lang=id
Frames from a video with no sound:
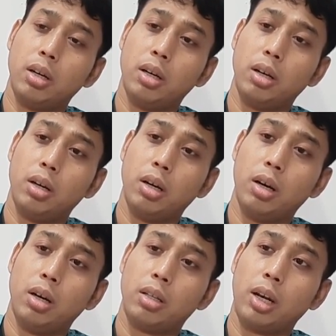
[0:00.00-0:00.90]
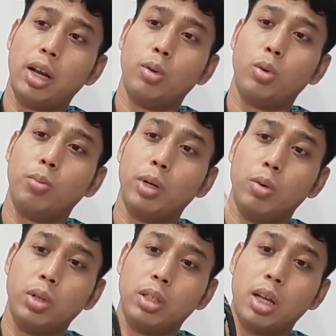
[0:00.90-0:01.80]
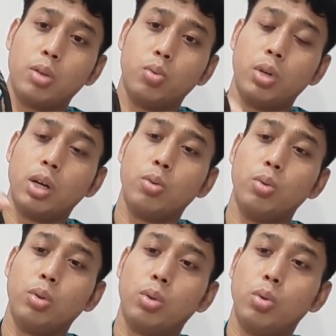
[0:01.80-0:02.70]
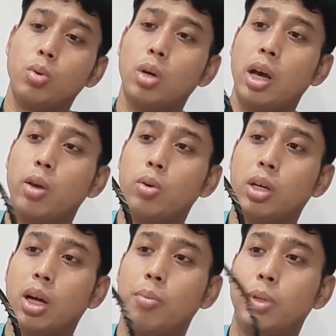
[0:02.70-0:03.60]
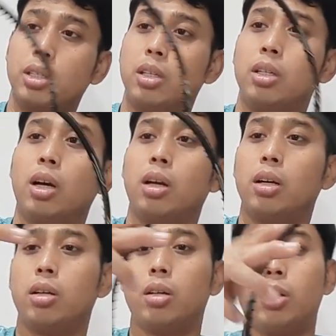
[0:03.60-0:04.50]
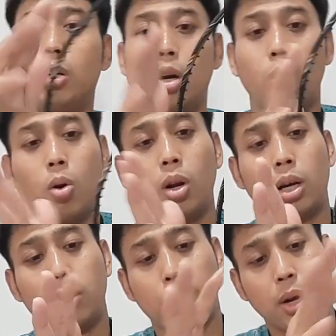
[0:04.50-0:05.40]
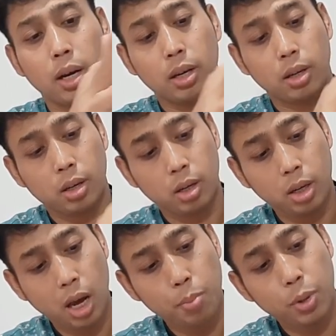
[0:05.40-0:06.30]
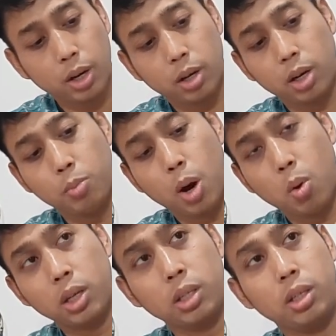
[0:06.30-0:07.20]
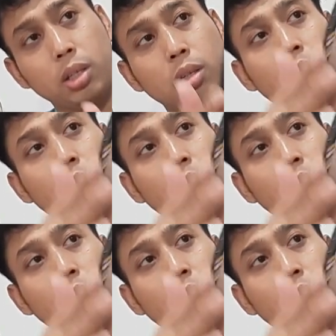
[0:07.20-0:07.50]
uh, selain untuk melindungi senar juga untuk aerodinamis. Jadi nggak nggak nongol ke depan. Ini hampir nih dari bawah sini